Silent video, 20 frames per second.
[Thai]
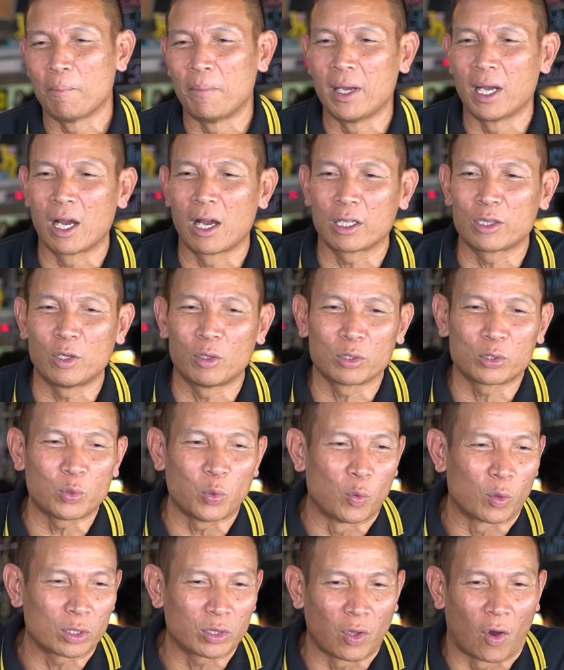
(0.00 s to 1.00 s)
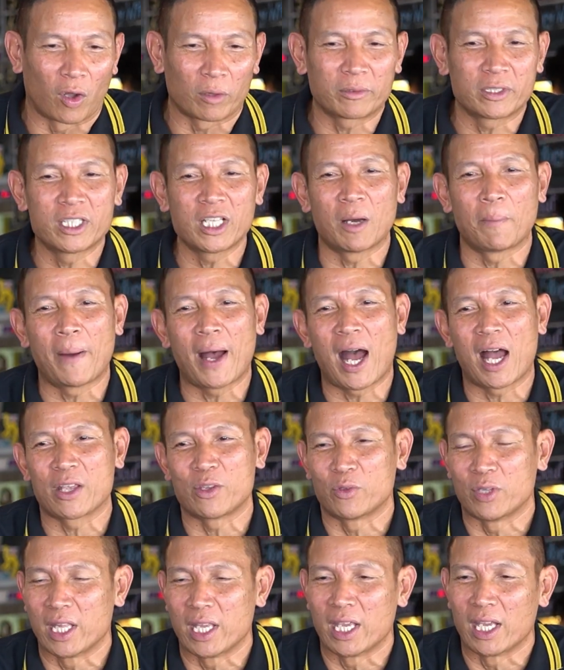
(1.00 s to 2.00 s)
มึงก็ต้องถูกถอดเสื้อผ้า
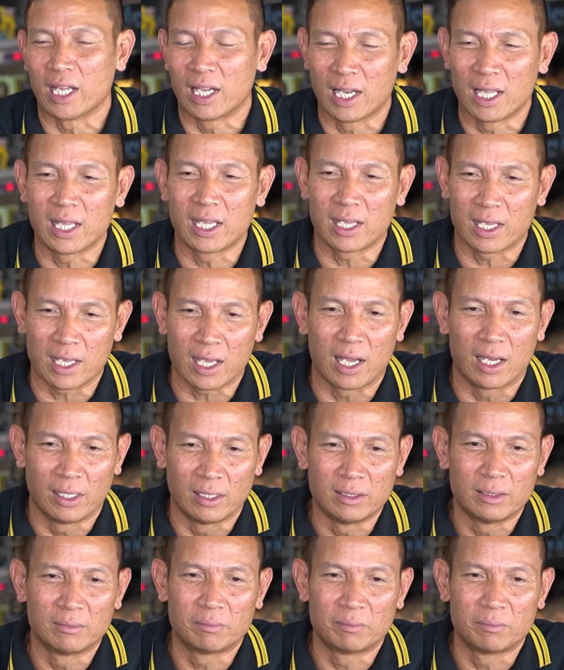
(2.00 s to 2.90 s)
อยู่ดีอะไรอย่างเงี้ย